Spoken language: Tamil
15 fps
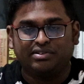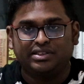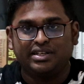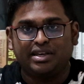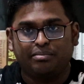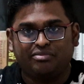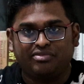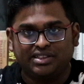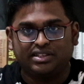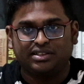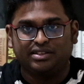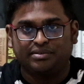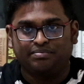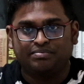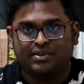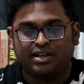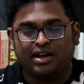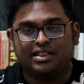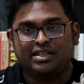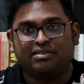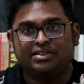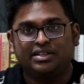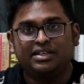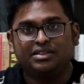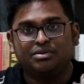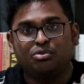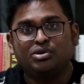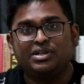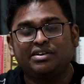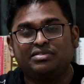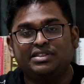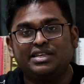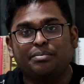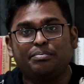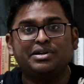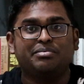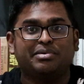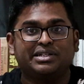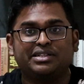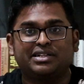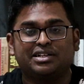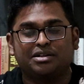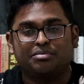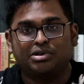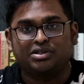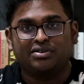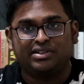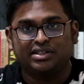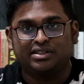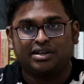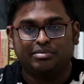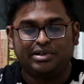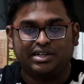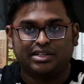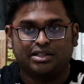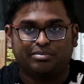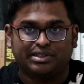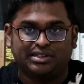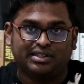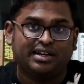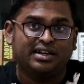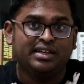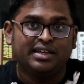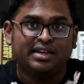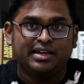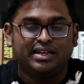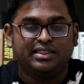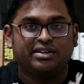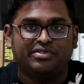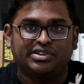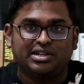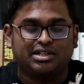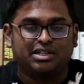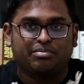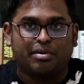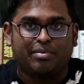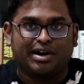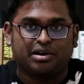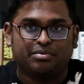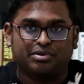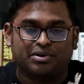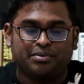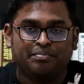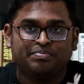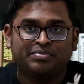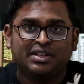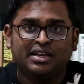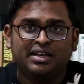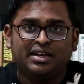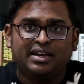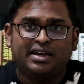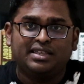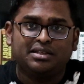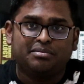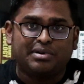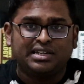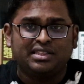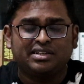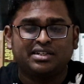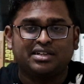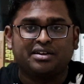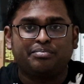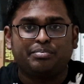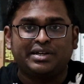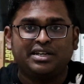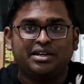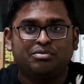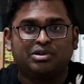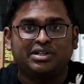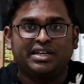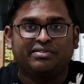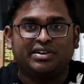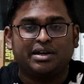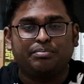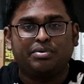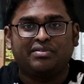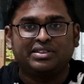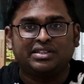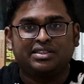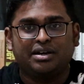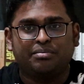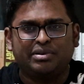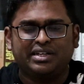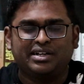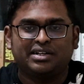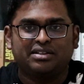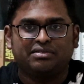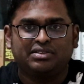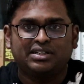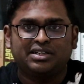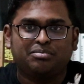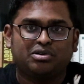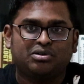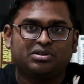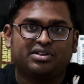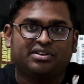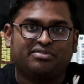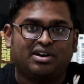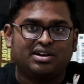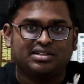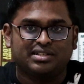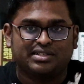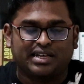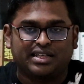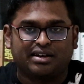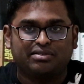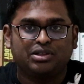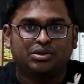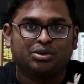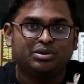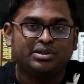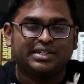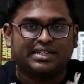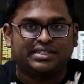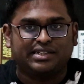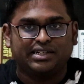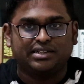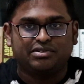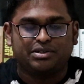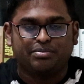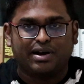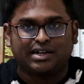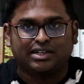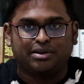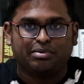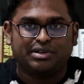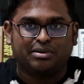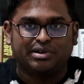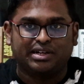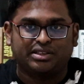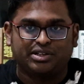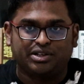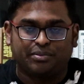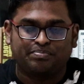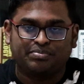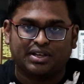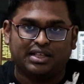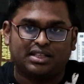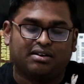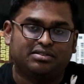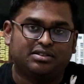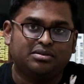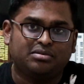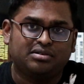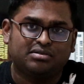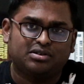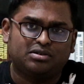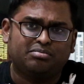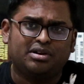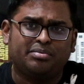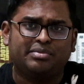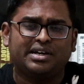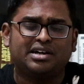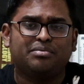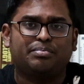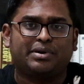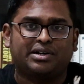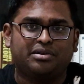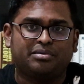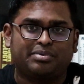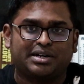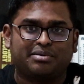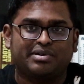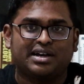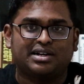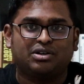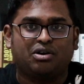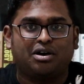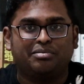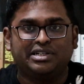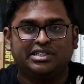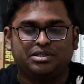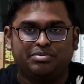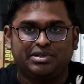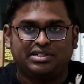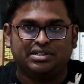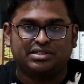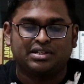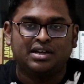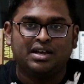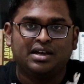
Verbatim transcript: வந்து எப் வந்தது அதாவது இந்த மூளை வந்து எப்படி மனிதர்களுக்கு மட்டும் வந்தது அப்படிங்கிறத பற்றி தான் இந்த வீடியோவில் நம்ம பார்க்க போகிறோம் இந்த மனிதனுக்கு பெரிய மூளை எப்போ வந்தது அப்படிங்கிறது வந்து நம்மளோட ஃபாசல்ஸ் அதாவது தொழில் இறைச்சங்களை வச்சு பார்க்குறப்ப நமக்கு தெரியும் அதாவது ரொம்ப மிக பழ பழமையான ஹாமினிட் ஸ்பீஷீஸ்